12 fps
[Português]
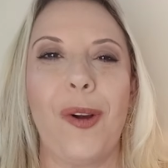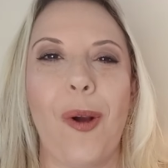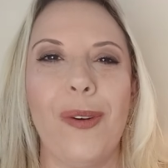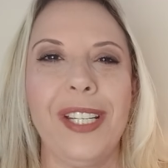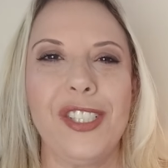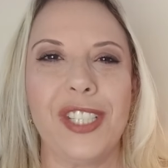
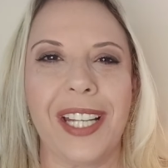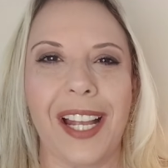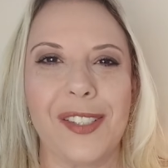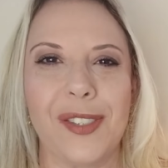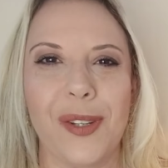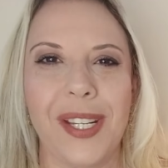Com
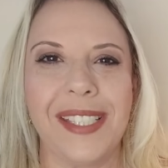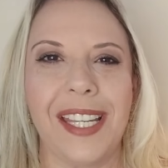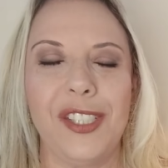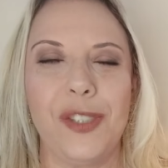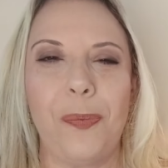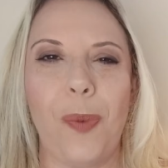indicações
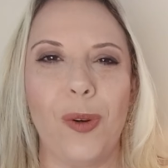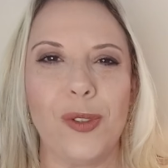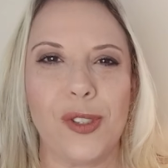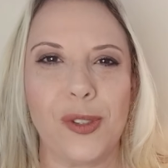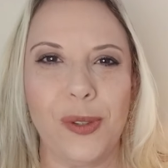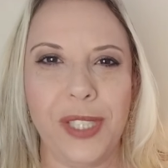aí de
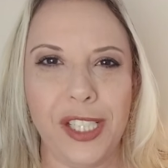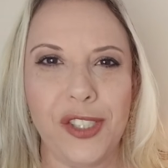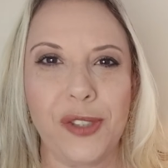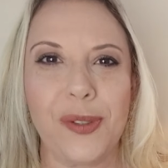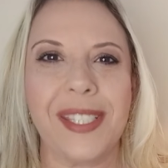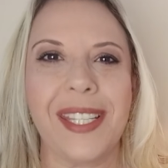pontos
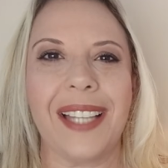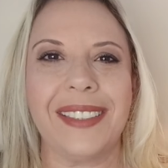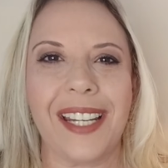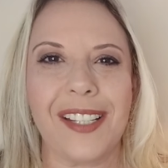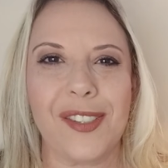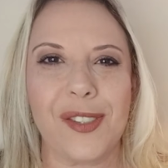turísticos e
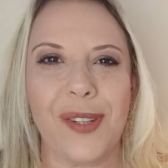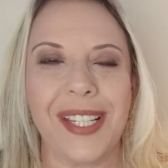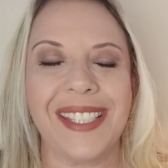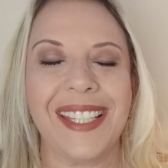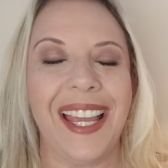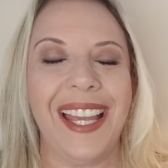
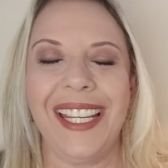atrações